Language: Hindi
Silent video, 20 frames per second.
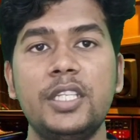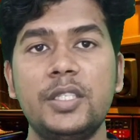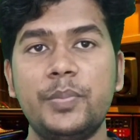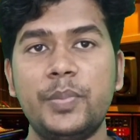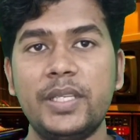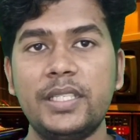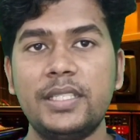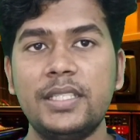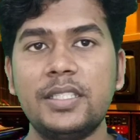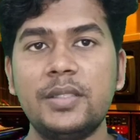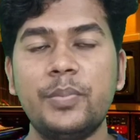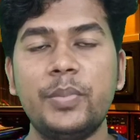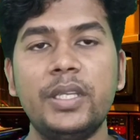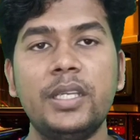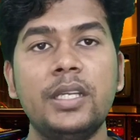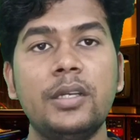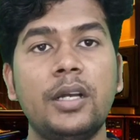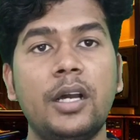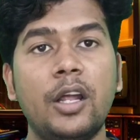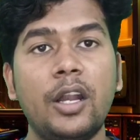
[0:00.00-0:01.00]
स्पेसिस पे
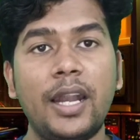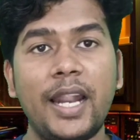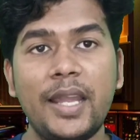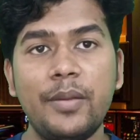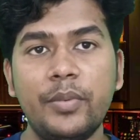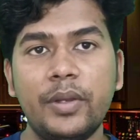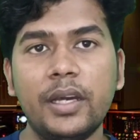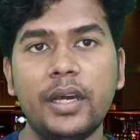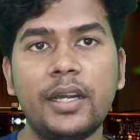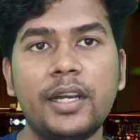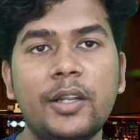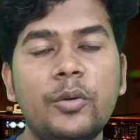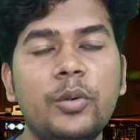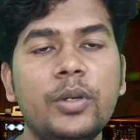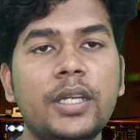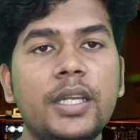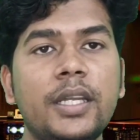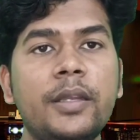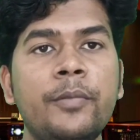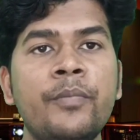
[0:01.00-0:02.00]
लाइव कर रहे
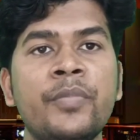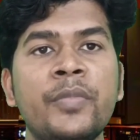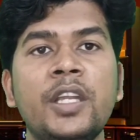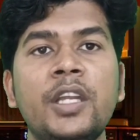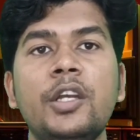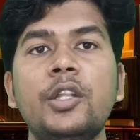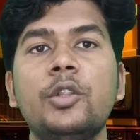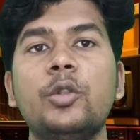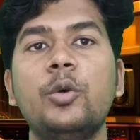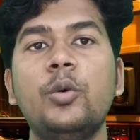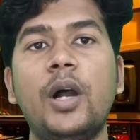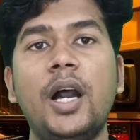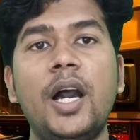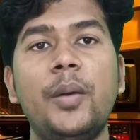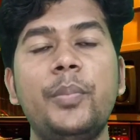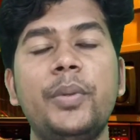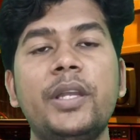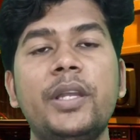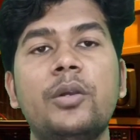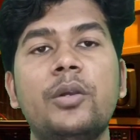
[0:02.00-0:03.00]
होंगे तो वहाँ
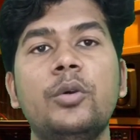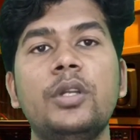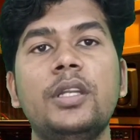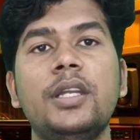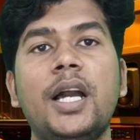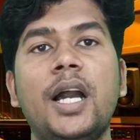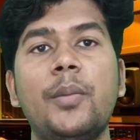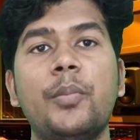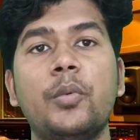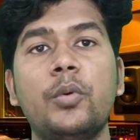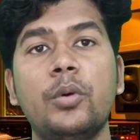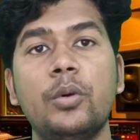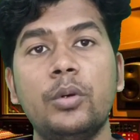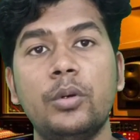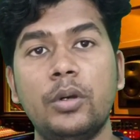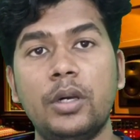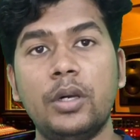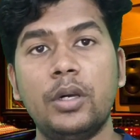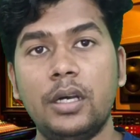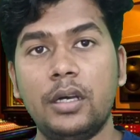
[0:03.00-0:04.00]
पे कोई आपको
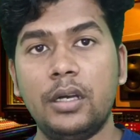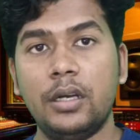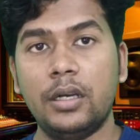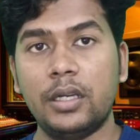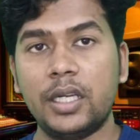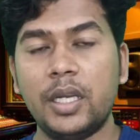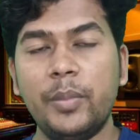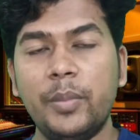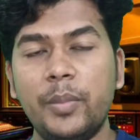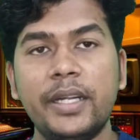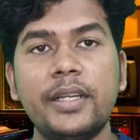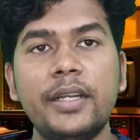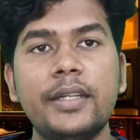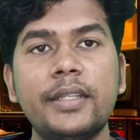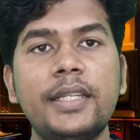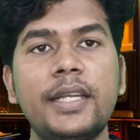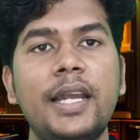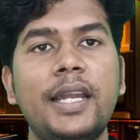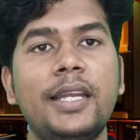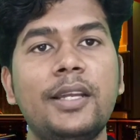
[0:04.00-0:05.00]
आ, कमेंट
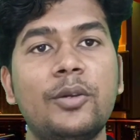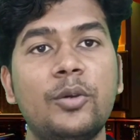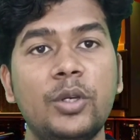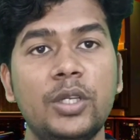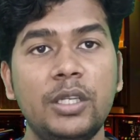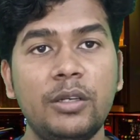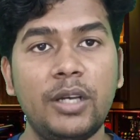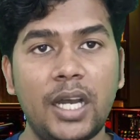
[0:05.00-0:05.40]
करता है कोई